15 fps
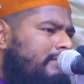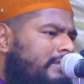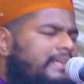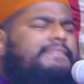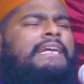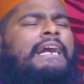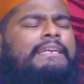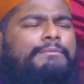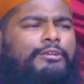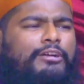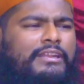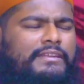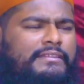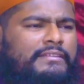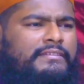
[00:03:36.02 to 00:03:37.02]
কি থাকে
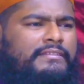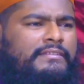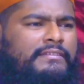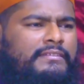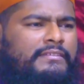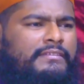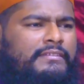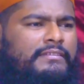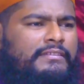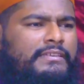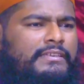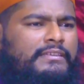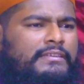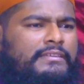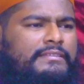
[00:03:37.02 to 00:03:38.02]
বলেন
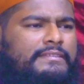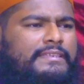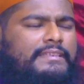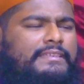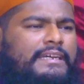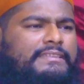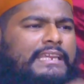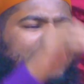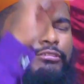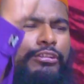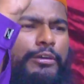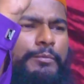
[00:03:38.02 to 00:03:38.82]
যে জাতি এখনো